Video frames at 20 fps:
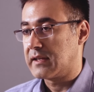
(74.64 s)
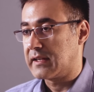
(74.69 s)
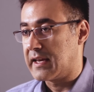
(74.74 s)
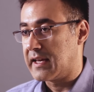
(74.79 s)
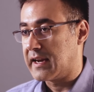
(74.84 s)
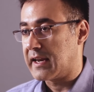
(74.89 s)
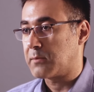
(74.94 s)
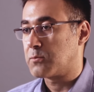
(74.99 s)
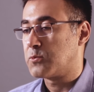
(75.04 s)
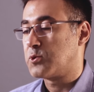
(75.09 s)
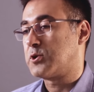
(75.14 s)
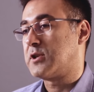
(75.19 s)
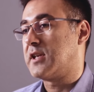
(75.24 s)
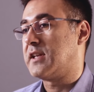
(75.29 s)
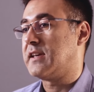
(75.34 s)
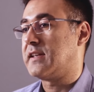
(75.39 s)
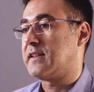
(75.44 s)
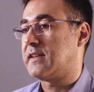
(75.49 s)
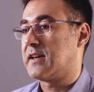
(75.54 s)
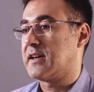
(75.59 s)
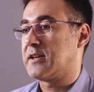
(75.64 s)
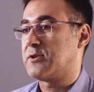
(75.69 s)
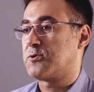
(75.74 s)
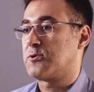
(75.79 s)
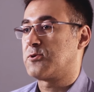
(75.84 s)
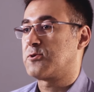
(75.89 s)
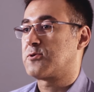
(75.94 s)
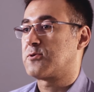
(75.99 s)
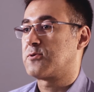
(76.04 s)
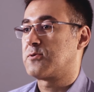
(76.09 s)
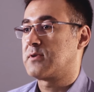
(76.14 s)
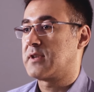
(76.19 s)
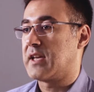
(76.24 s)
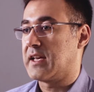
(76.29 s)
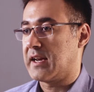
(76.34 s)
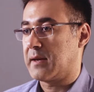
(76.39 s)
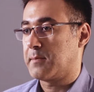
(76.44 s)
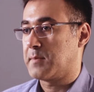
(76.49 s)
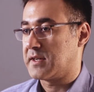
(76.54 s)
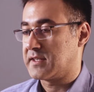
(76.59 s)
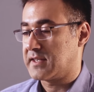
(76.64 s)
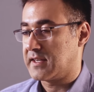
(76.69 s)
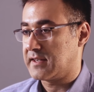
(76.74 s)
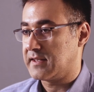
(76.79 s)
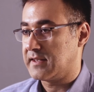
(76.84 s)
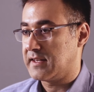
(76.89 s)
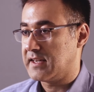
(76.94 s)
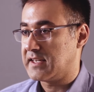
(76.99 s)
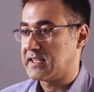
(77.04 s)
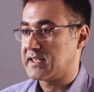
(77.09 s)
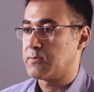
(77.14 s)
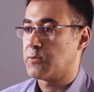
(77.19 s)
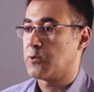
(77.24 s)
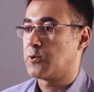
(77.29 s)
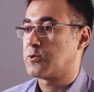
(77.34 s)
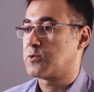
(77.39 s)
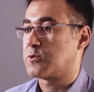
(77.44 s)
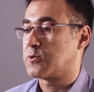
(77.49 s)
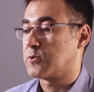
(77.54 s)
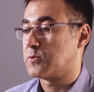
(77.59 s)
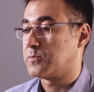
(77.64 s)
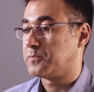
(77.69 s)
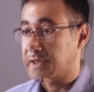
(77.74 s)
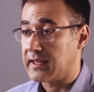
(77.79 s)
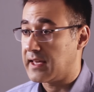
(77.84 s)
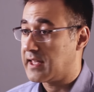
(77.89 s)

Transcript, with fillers: gerek müşteri ihtiyacı olsun, gerek pazarın değişimi olsun,